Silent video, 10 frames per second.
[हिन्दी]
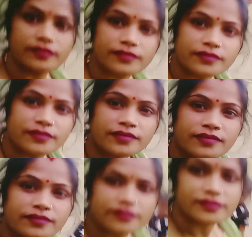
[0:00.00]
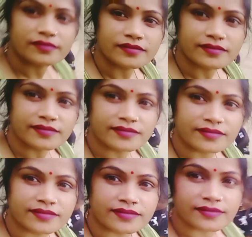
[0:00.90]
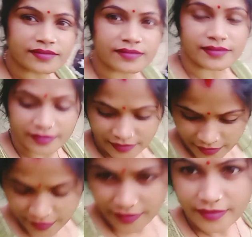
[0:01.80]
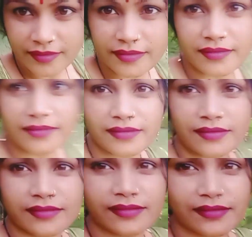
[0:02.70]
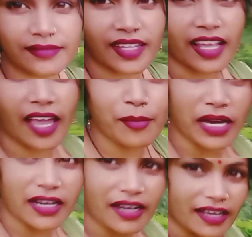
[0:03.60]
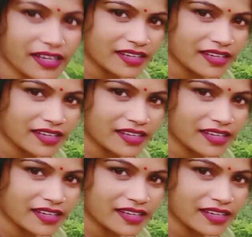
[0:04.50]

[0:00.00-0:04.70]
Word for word: इधर ये देखिए और इधर एक छोटी बच्ची का ना यहाँ गार्डन में ही